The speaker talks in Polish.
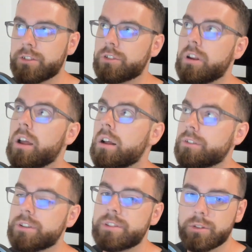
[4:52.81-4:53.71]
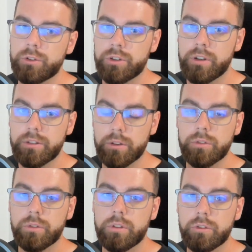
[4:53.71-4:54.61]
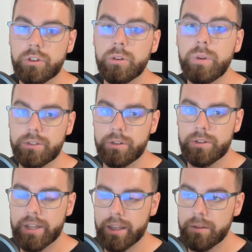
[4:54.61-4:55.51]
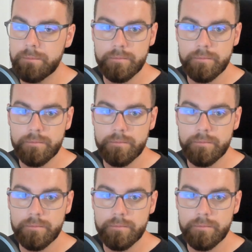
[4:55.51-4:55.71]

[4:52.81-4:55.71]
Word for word: czy to jest coś, co on oczekuje, że dostanie.